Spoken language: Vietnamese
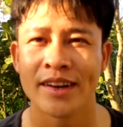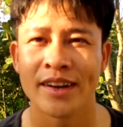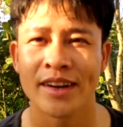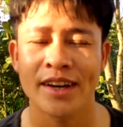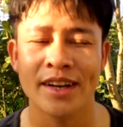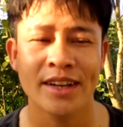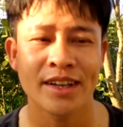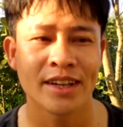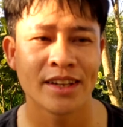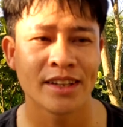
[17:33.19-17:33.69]

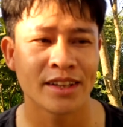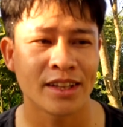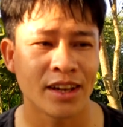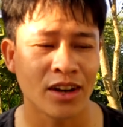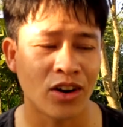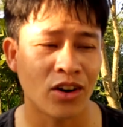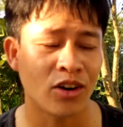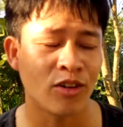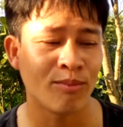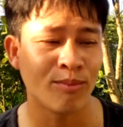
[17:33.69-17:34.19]
Đấy, thì
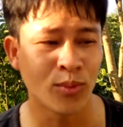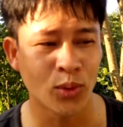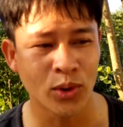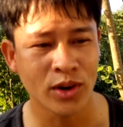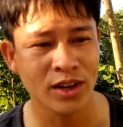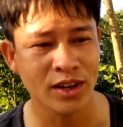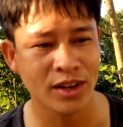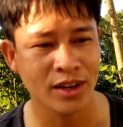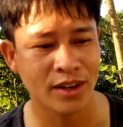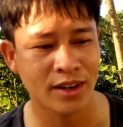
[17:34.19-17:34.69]
họ muốn
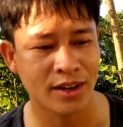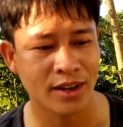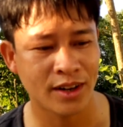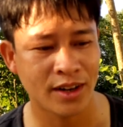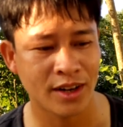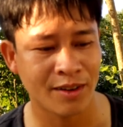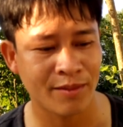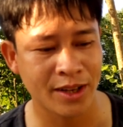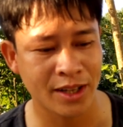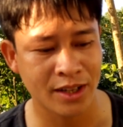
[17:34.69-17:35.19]

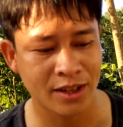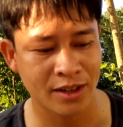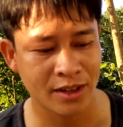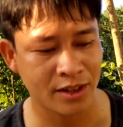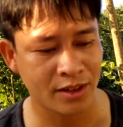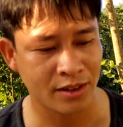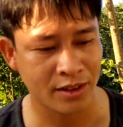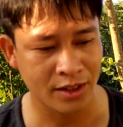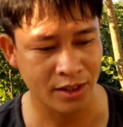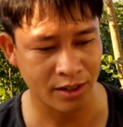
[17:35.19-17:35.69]
là bây giờ
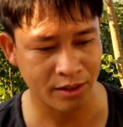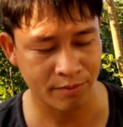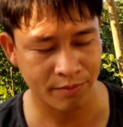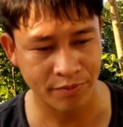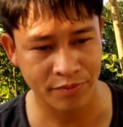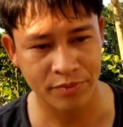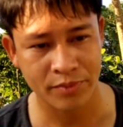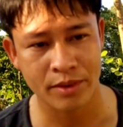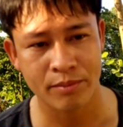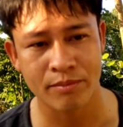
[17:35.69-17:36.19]
là nói là
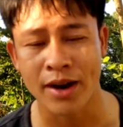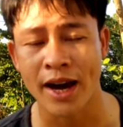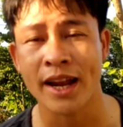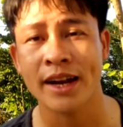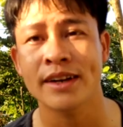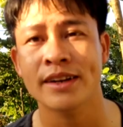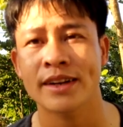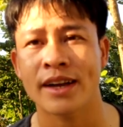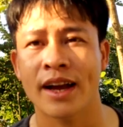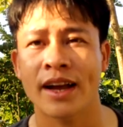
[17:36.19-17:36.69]

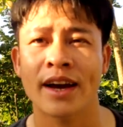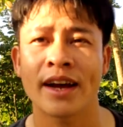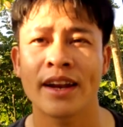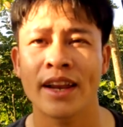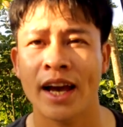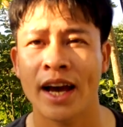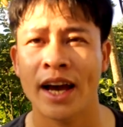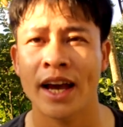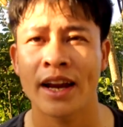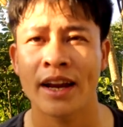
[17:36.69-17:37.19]
bán cái căn
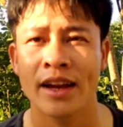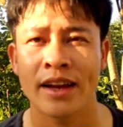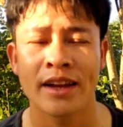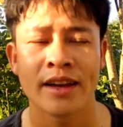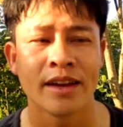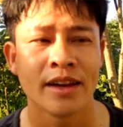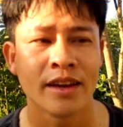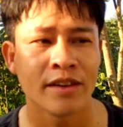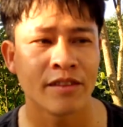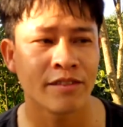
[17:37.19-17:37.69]
nhà này đi
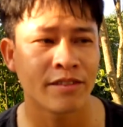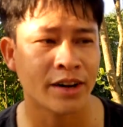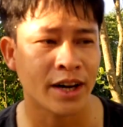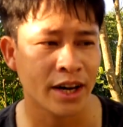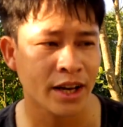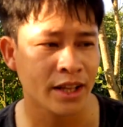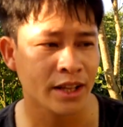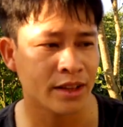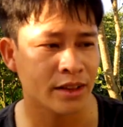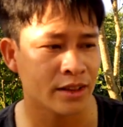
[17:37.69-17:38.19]
và
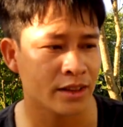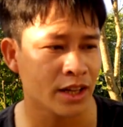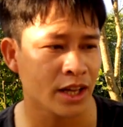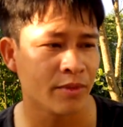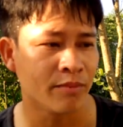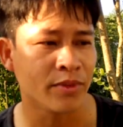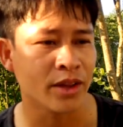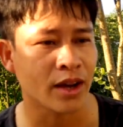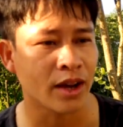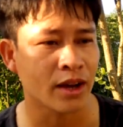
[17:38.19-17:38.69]
đi
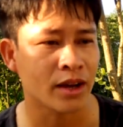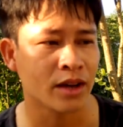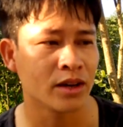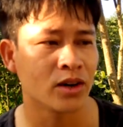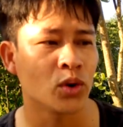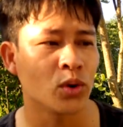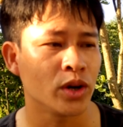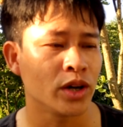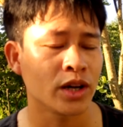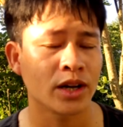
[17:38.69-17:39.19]
tìm những cái cơ
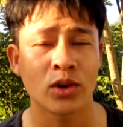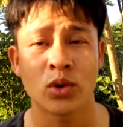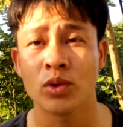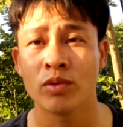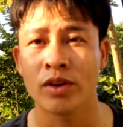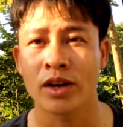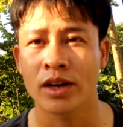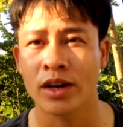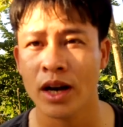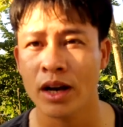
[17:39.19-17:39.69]
hội ở khu
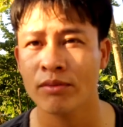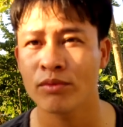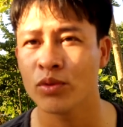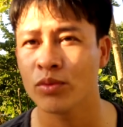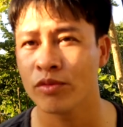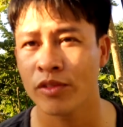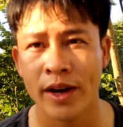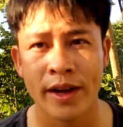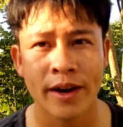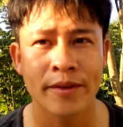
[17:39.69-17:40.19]
vực khác,
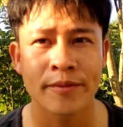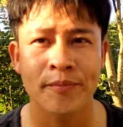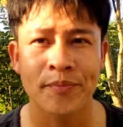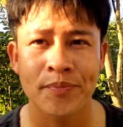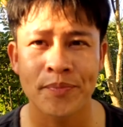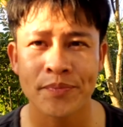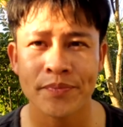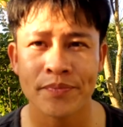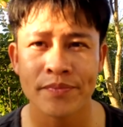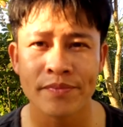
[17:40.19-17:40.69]
vùng ven
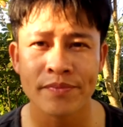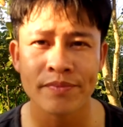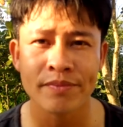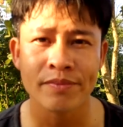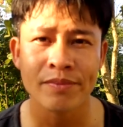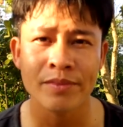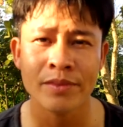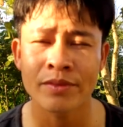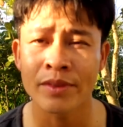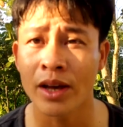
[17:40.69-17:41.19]

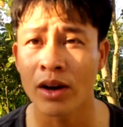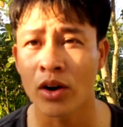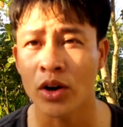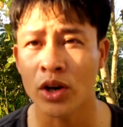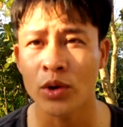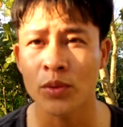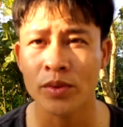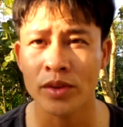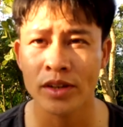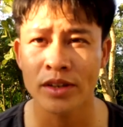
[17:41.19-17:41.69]
để họ
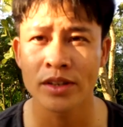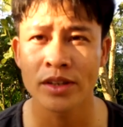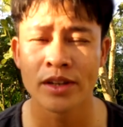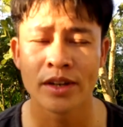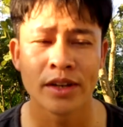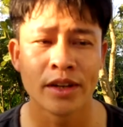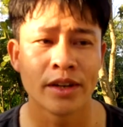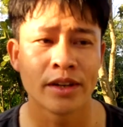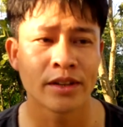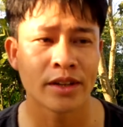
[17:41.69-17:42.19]
đầu tư.
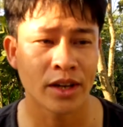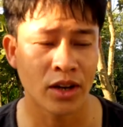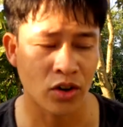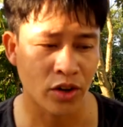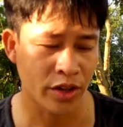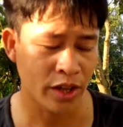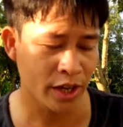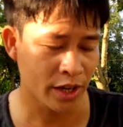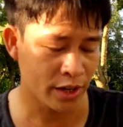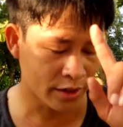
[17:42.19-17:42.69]
Thì
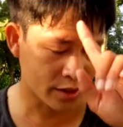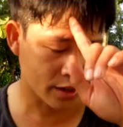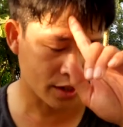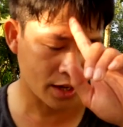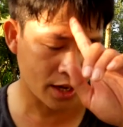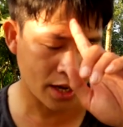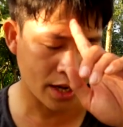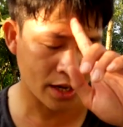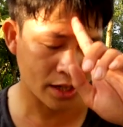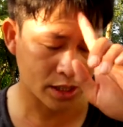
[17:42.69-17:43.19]
họ nhìn được là
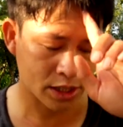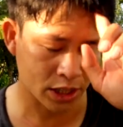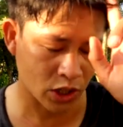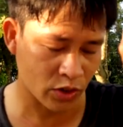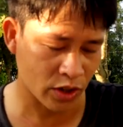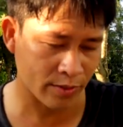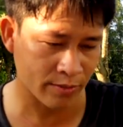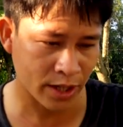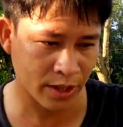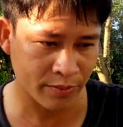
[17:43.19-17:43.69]
à, sau
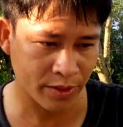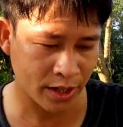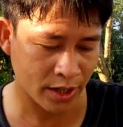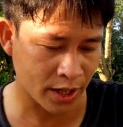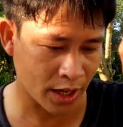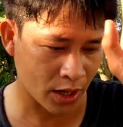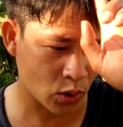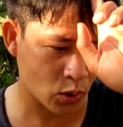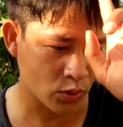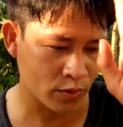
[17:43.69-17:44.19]
năm năm thì
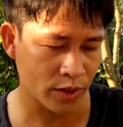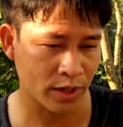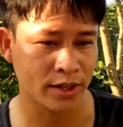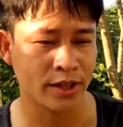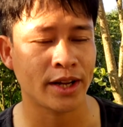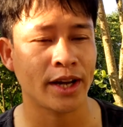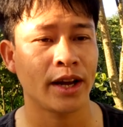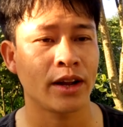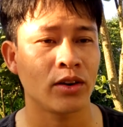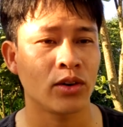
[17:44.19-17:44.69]
cái khu vực
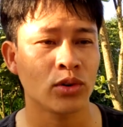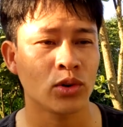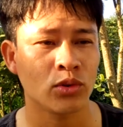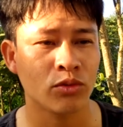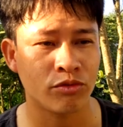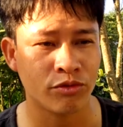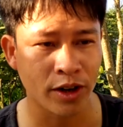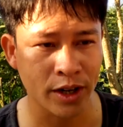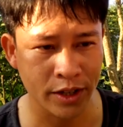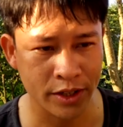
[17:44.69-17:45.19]
này nó
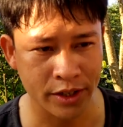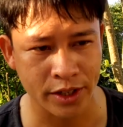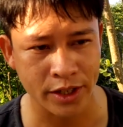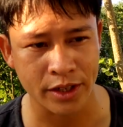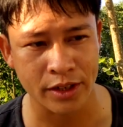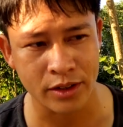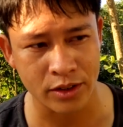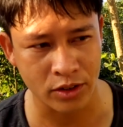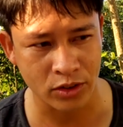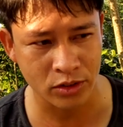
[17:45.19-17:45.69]
cũng phát
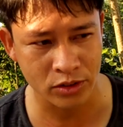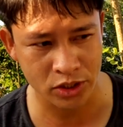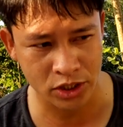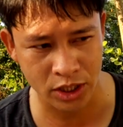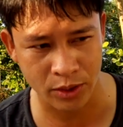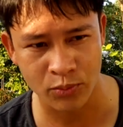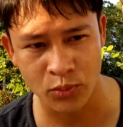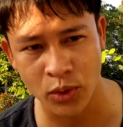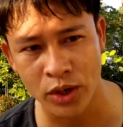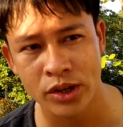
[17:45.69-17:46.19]
triển, nó
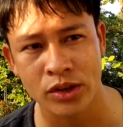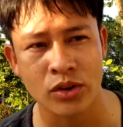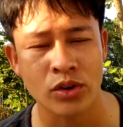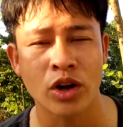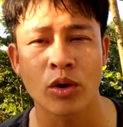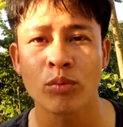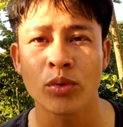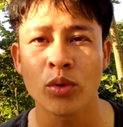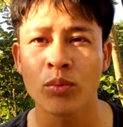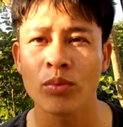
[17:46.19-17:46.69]
sầm uất, nó
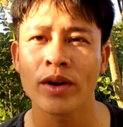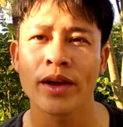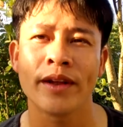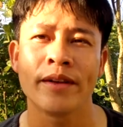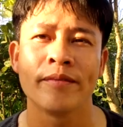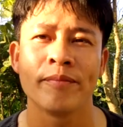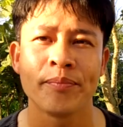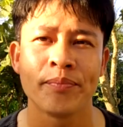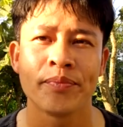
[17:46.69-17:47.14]
đông đúc lên